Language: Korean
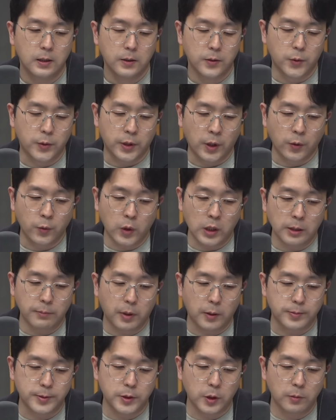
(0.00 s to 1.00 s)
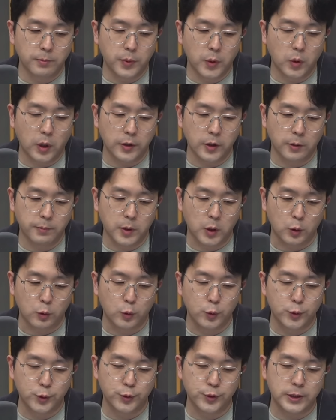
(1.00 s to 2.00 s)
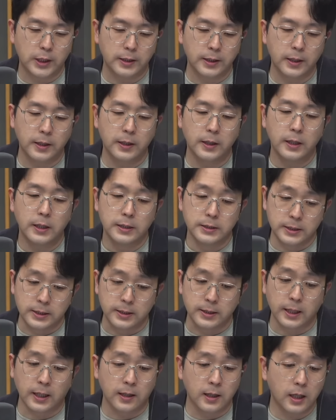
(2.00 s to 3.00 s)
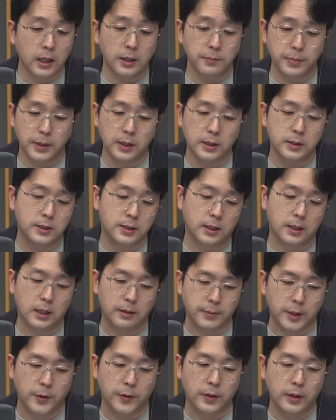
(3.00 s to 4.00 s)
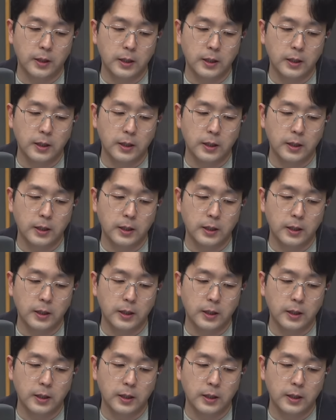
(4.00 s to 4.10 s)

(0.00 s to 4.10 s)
또 영광 법성포 건너편 구수산에 진달래가 피기 시작하면